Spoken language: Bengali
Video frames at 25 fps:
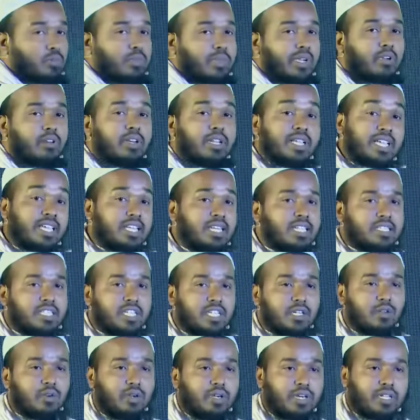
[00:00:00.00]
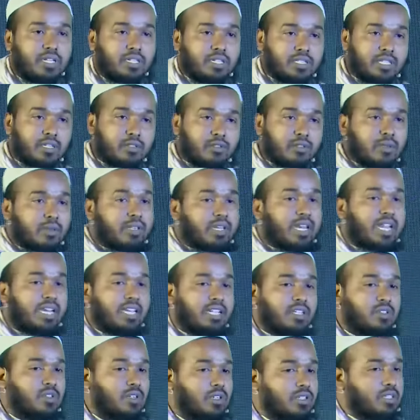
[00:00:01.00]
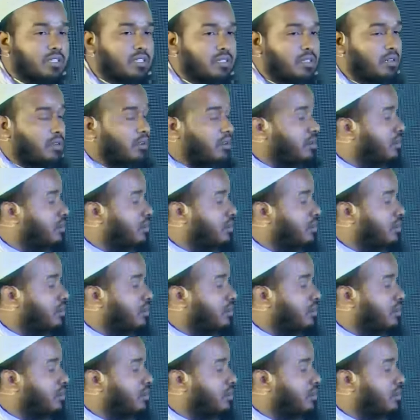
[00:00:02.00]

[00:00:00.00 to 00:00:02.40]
এগুলো কিনা ছিল আর কি যেহেতু রানিং চলতেছিল